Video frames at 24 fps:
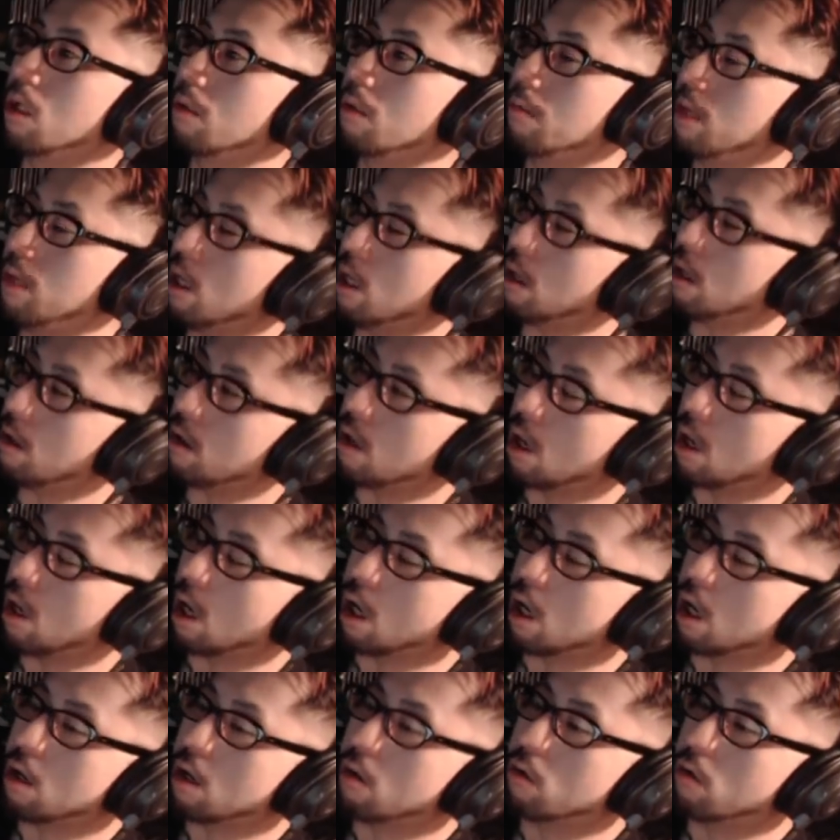宮崎
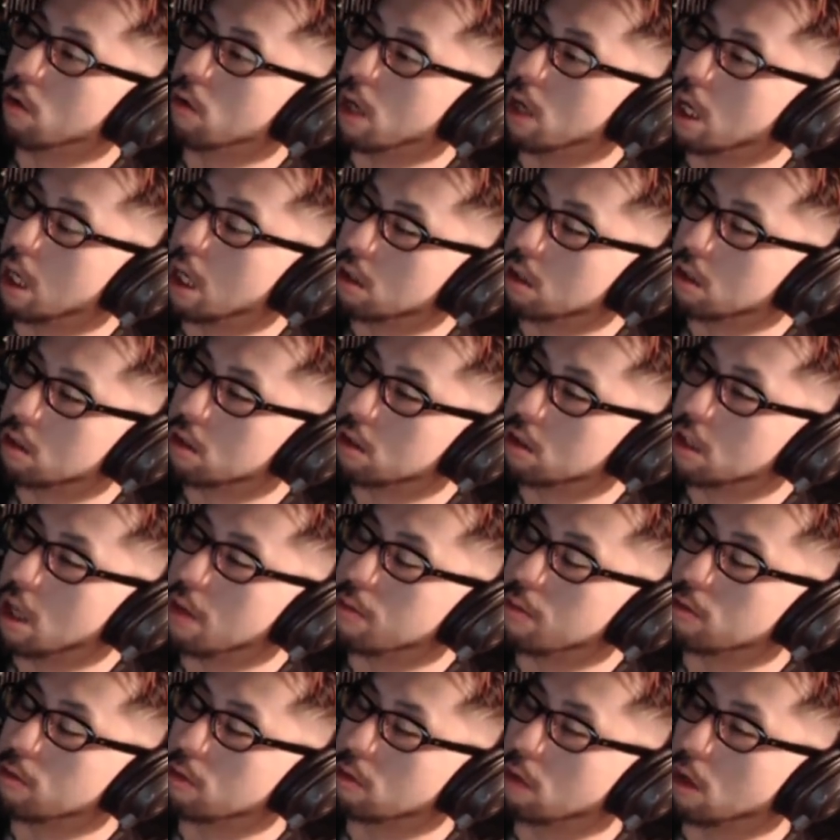駿は
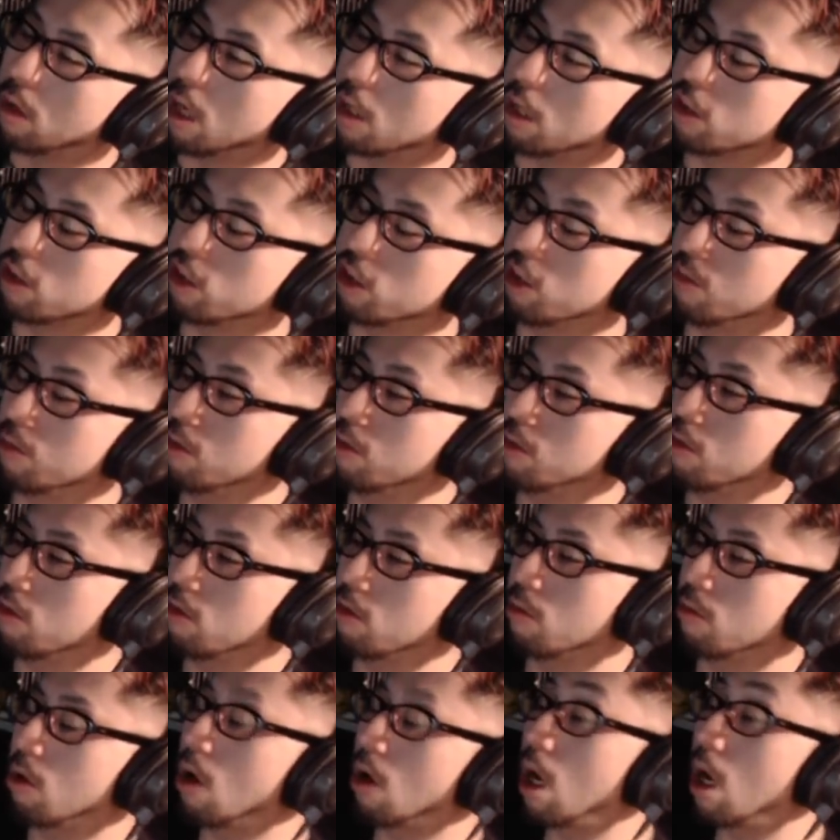デブを書くし、ブス
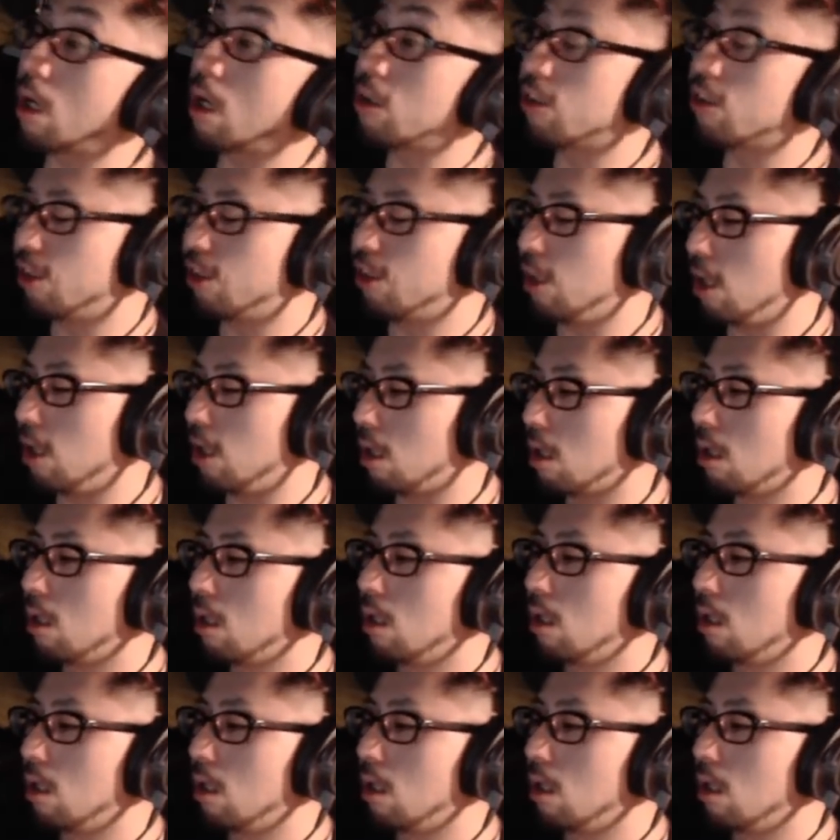も書くし、